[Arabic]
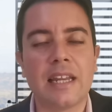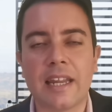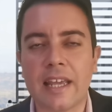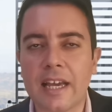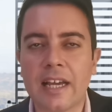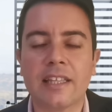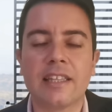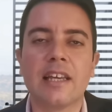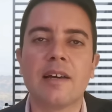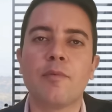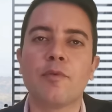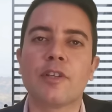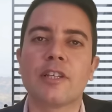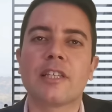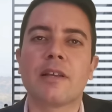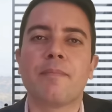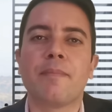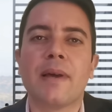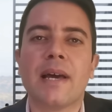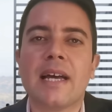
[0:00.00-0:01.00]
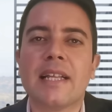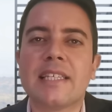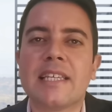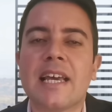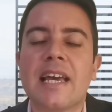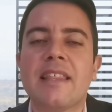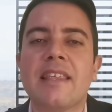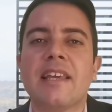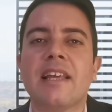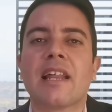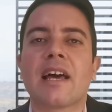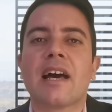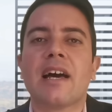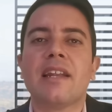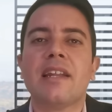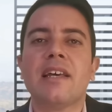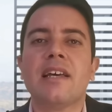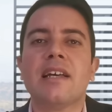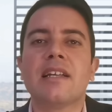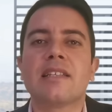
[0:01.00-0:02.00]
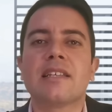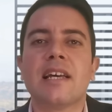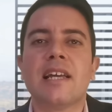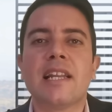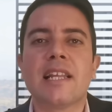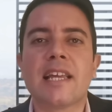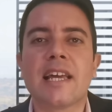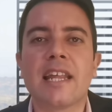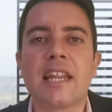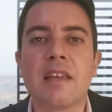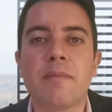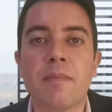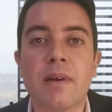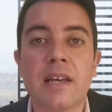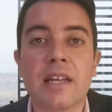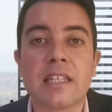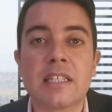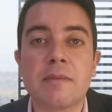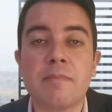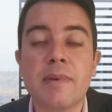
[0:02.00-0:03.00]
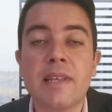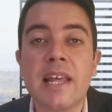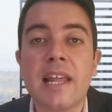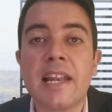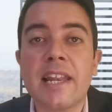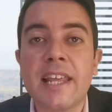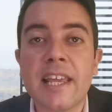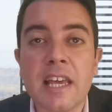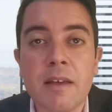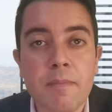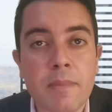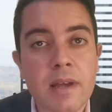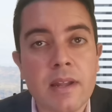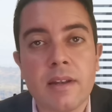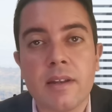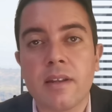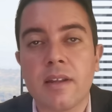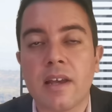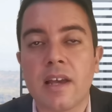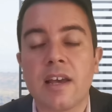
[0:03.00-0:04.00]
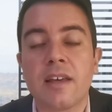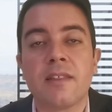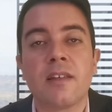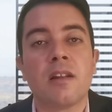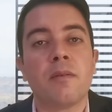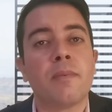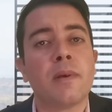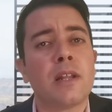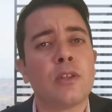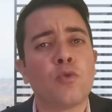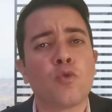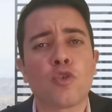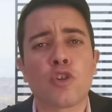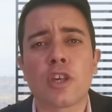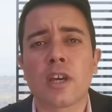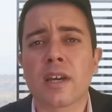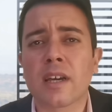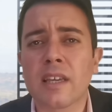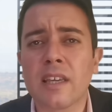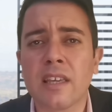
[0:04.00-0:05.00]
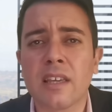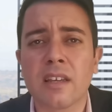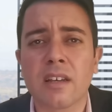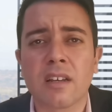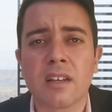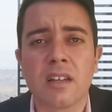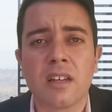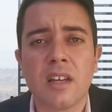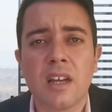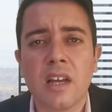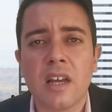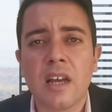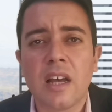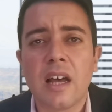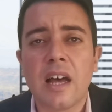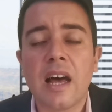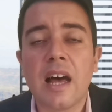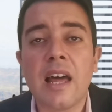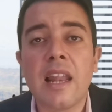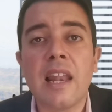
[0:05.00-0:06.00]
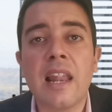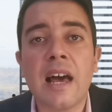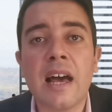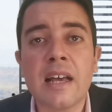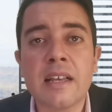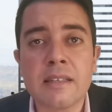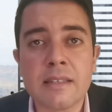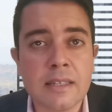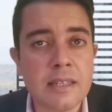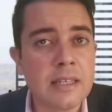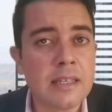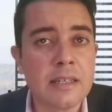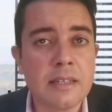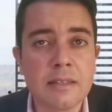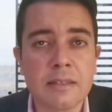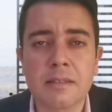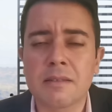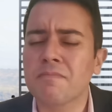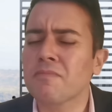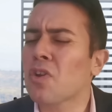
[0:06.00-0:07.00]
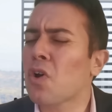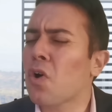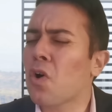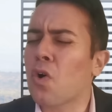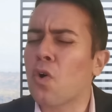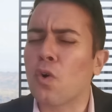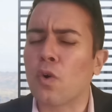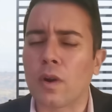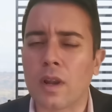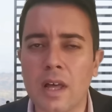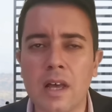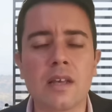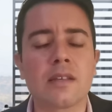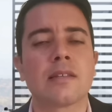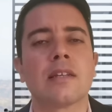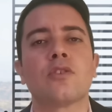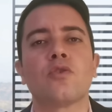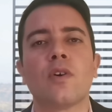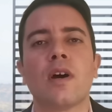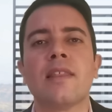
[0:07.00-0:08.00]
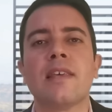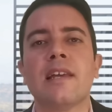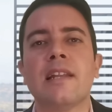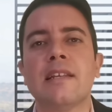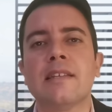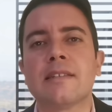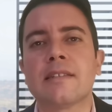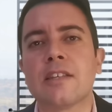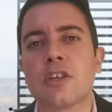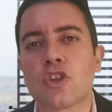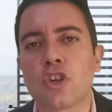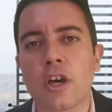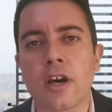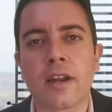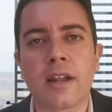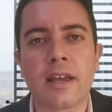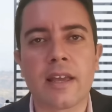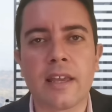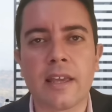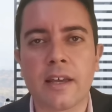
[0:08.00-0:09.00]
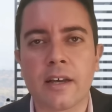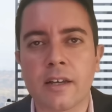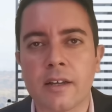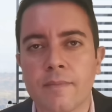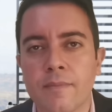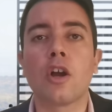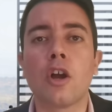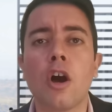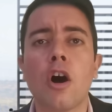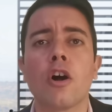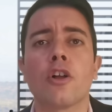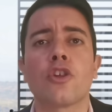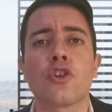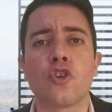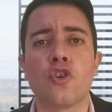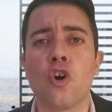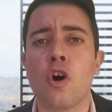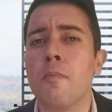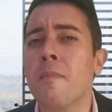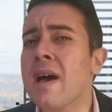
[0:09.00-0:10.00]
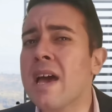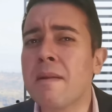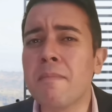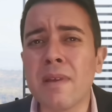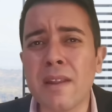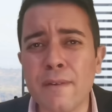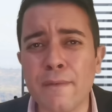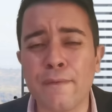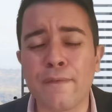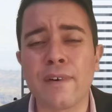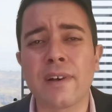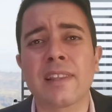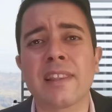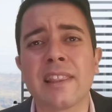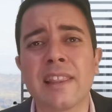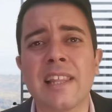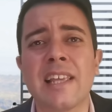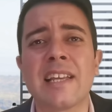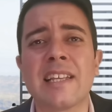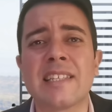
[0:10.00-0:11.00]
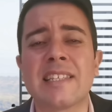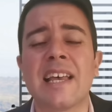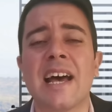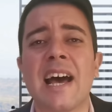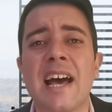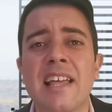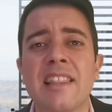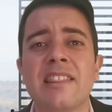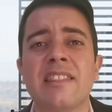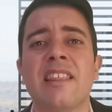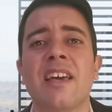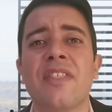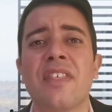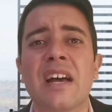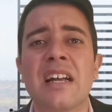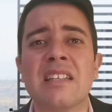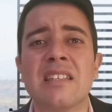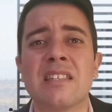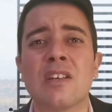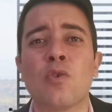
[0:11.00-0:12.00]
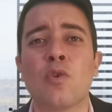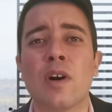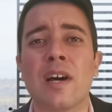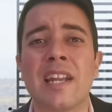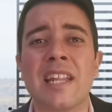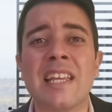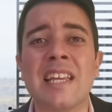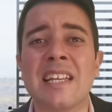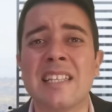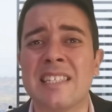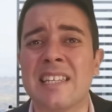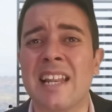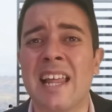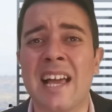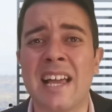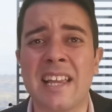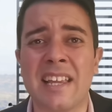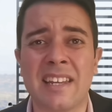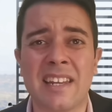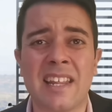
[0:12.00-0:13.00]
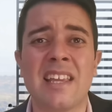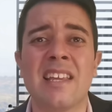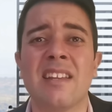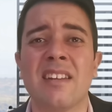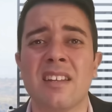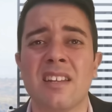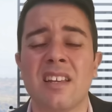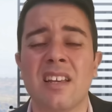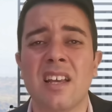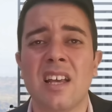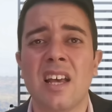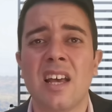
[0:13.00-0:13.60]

لإحدى متتبعات هذه القناة الكريمات من اليمن هذا البلد الشقيق العزيز خلاصة هذه الاستشارة هي كوتش نعمان من فضلك تحدث عن زوارية العينين